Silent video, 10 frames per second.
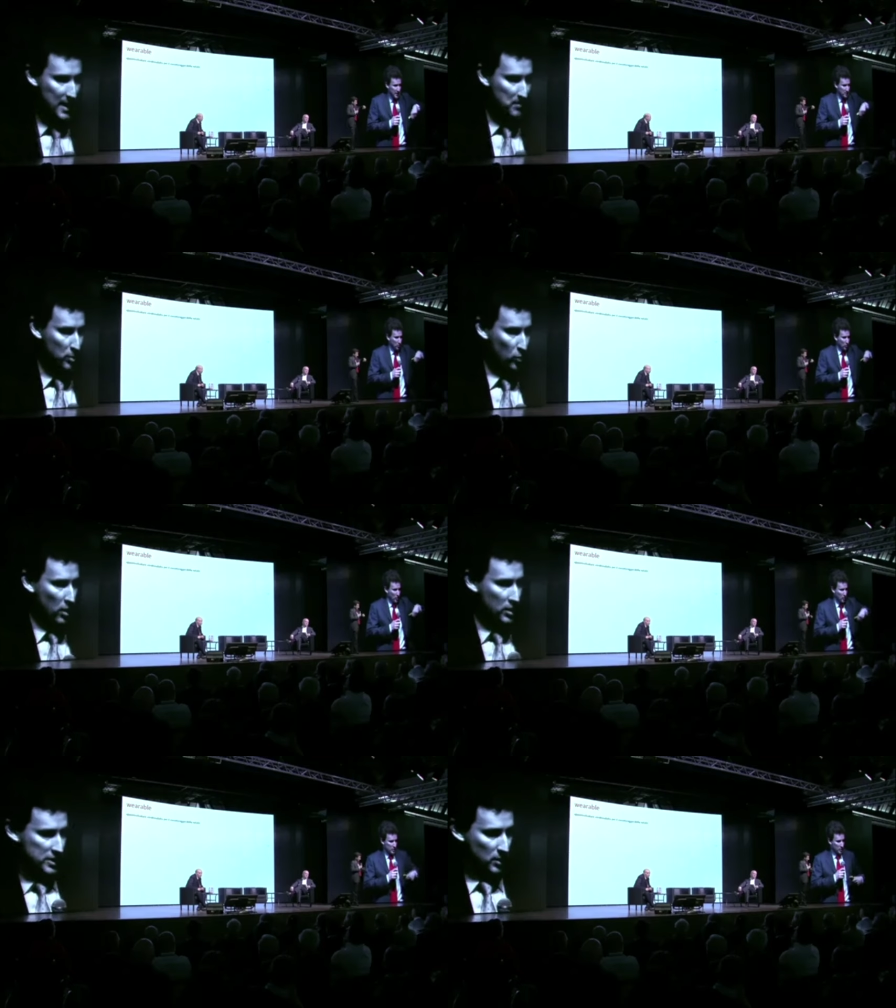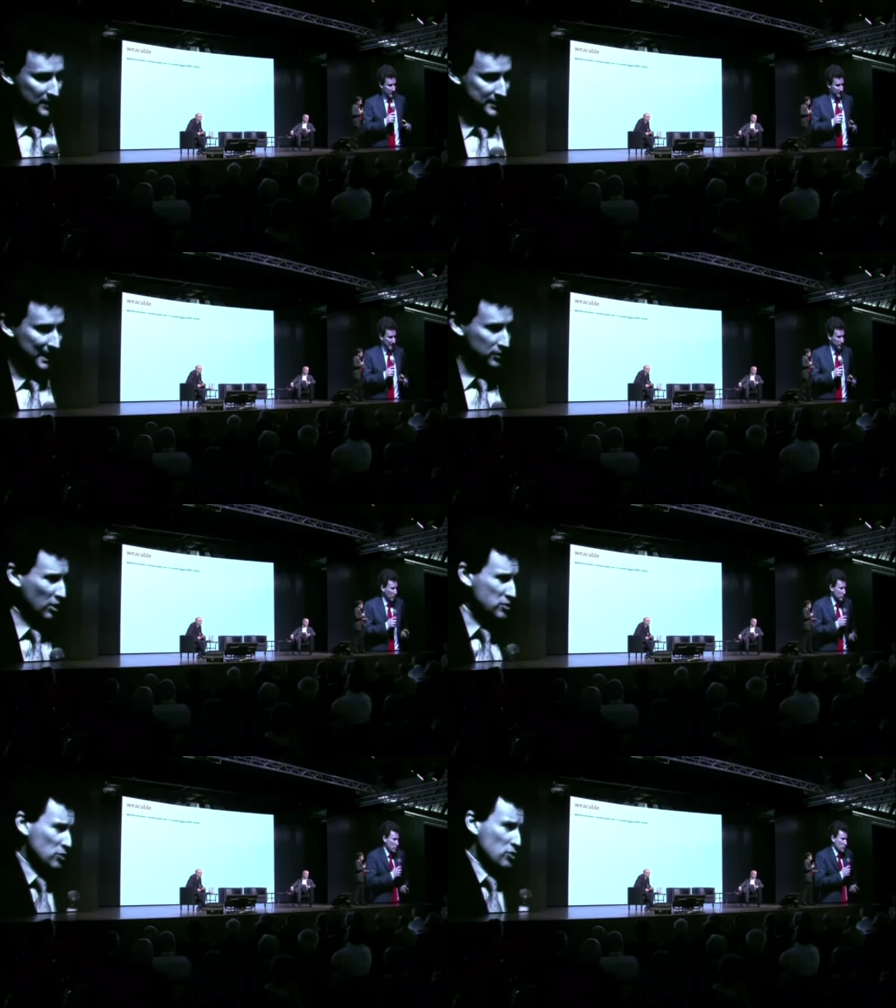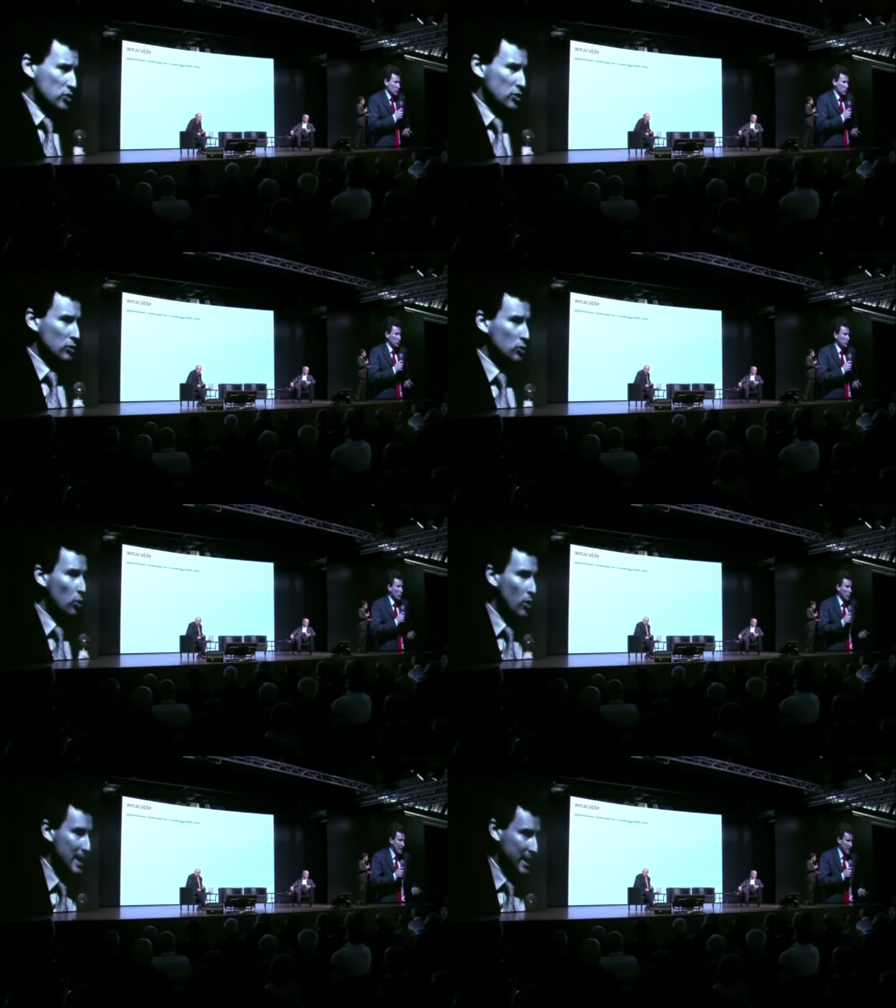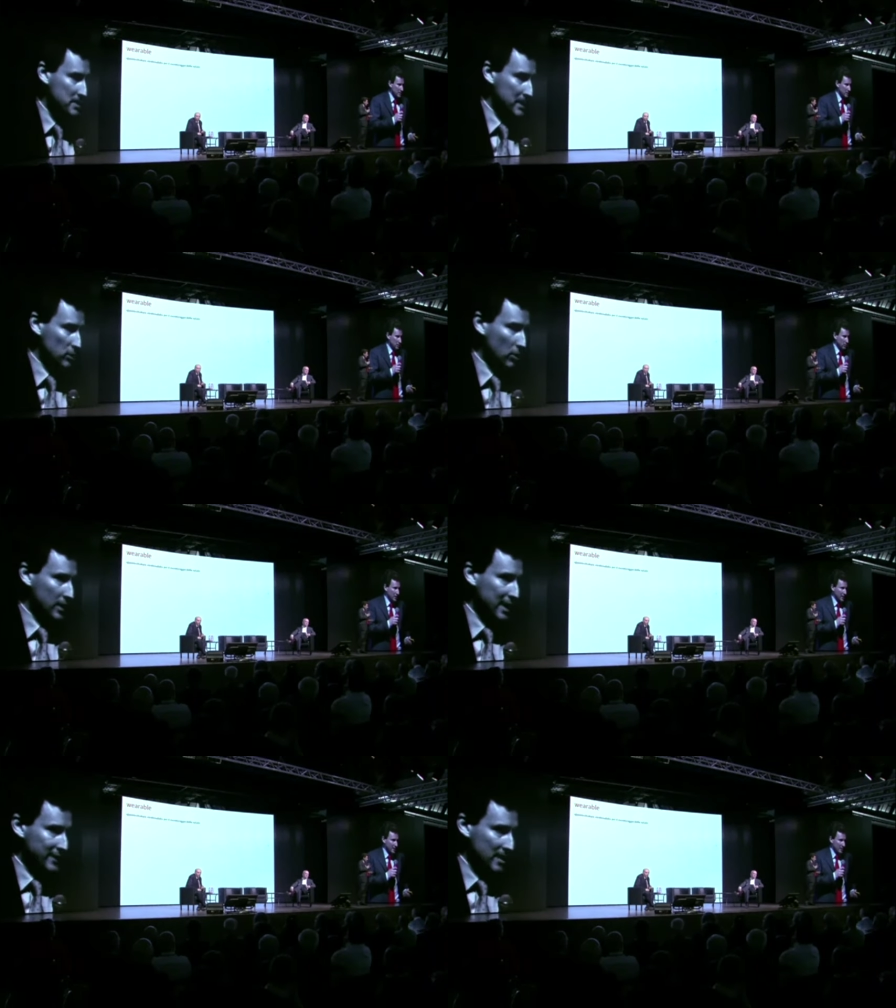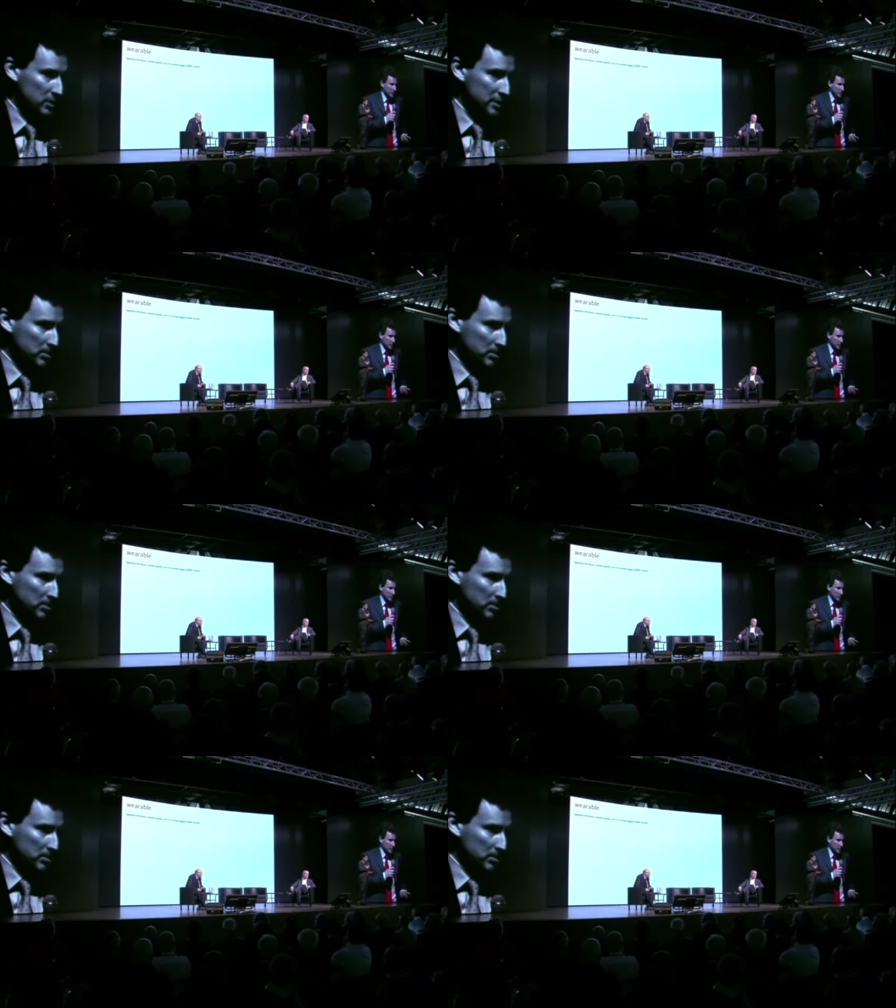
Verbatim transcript: Watch e quant'altro, oggi non sono nulla rispetto a quello che avremo tra pochi